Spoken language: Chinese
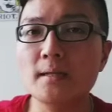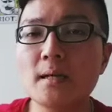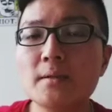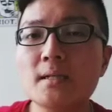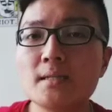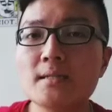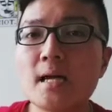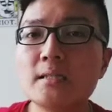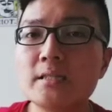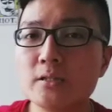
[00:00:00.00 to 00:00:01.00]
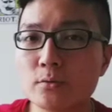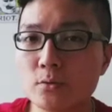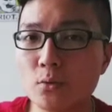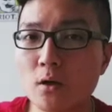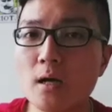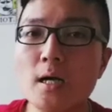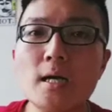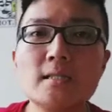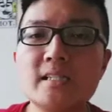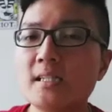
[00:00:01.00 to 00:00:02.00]
他们合在射手座，
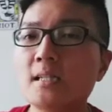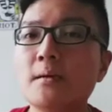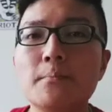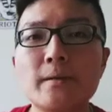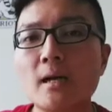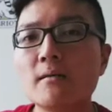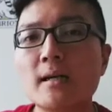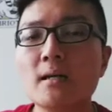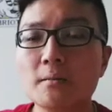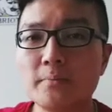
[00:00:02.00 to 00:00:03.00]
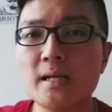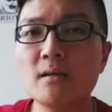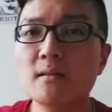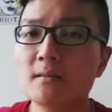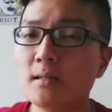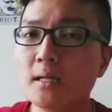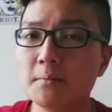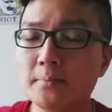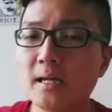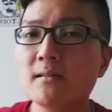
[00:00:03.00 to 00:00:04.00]
是一个很漂亮、很漂亮、
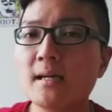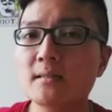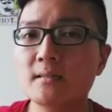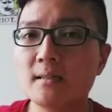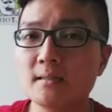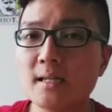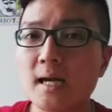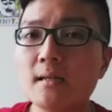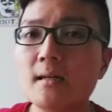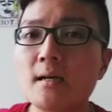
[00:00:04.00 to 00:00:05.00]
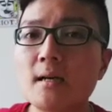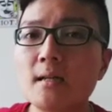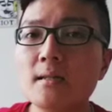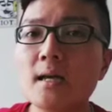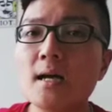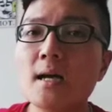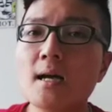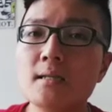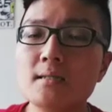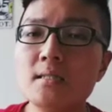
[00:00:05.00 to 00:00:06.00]
很漂亮的能量。
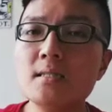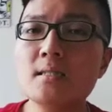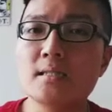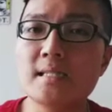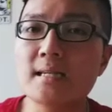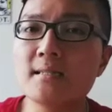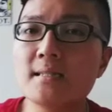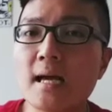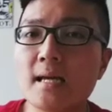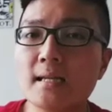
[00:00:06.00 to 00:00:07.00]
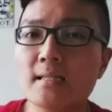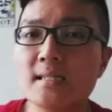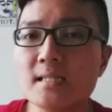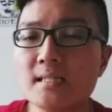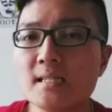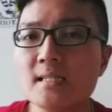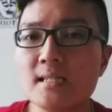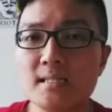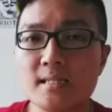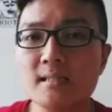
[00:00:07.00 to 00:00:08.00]
那即使现在那个金星
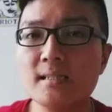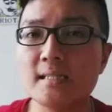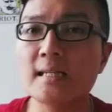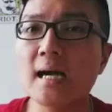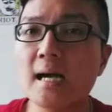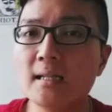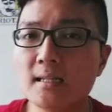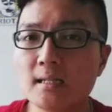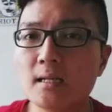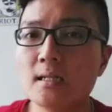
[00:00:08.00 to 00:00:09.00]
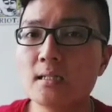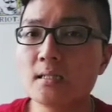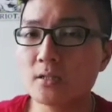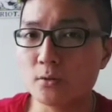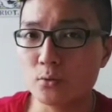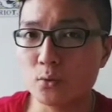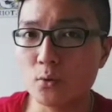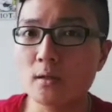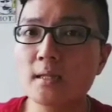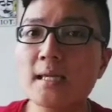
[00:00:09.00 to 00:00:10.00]
已经离开了射手
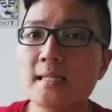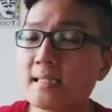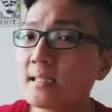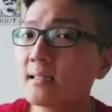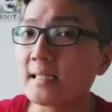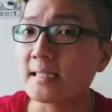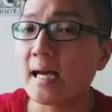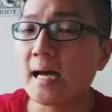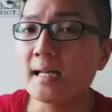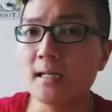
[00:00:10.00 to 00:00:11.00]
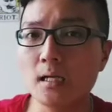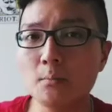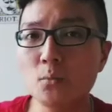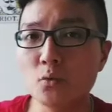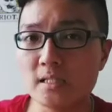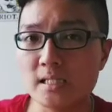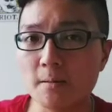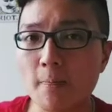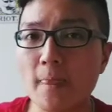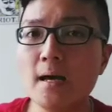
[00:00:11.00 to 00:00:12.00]
座，他已经离开了木
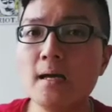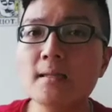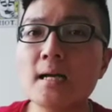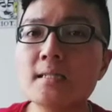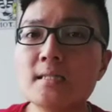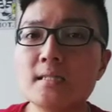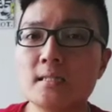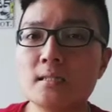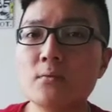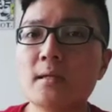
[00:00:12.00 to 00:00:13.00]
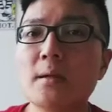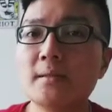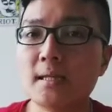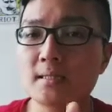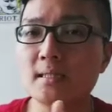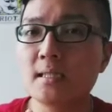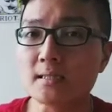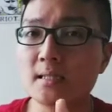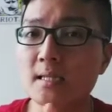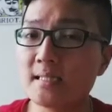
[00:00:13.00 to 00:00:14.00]
星，但是因为他们也是
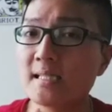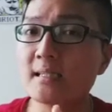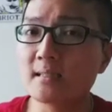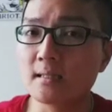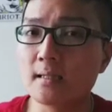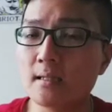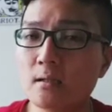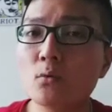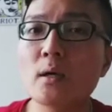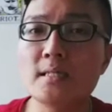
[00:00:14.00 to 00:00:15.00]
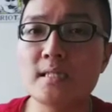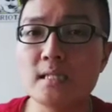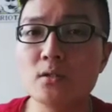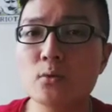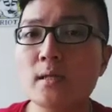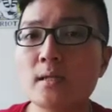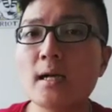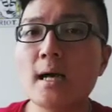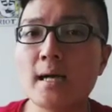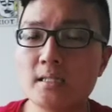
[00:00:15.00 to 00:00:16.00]
很很近的关系，所以
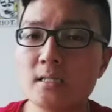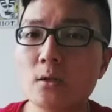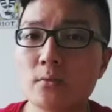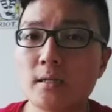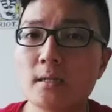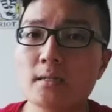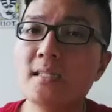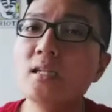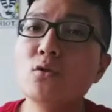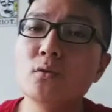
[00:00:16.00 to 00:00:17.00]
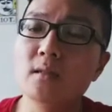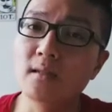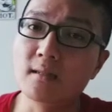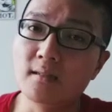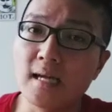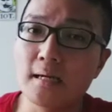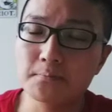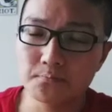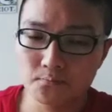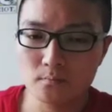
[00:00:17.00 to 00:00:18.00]
它还是有那个幸运的能量。
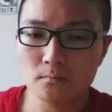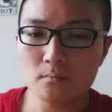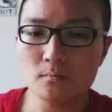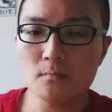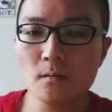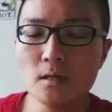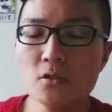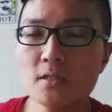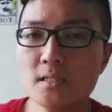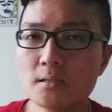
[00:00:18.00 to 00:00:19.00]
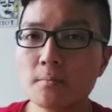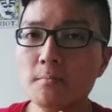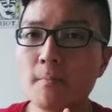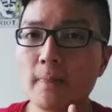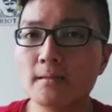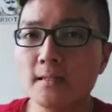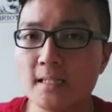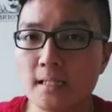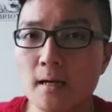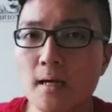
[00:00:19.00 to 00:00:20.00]
就是第
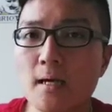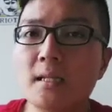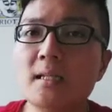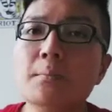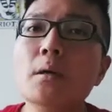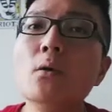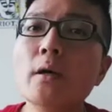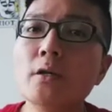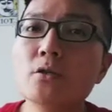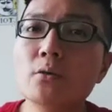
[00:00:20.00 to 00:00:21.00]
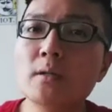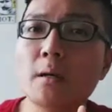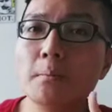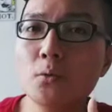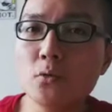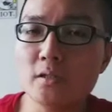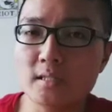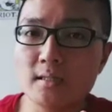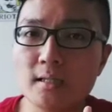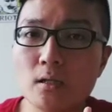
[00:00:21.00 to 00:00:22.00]
一。你们会受到木
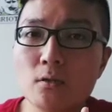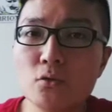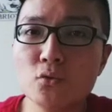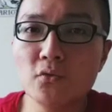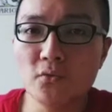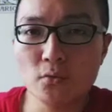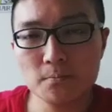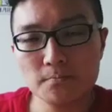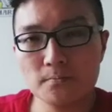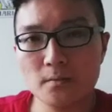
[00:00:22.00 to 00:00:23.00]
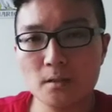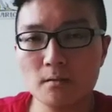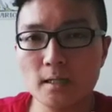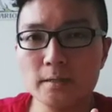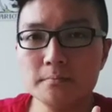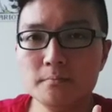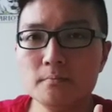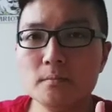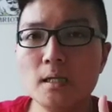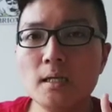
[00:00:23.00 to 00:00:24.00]
星的那个祝福，OK。
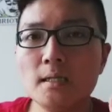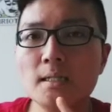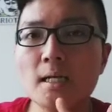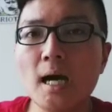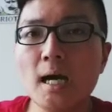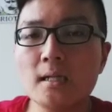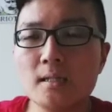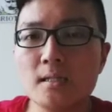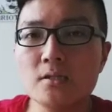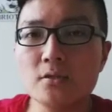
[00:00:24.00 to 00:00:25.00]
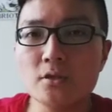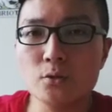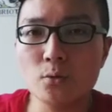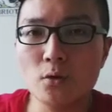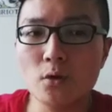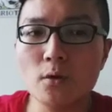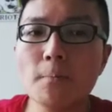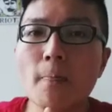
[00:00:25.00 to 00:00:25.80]
第二呢，就是说，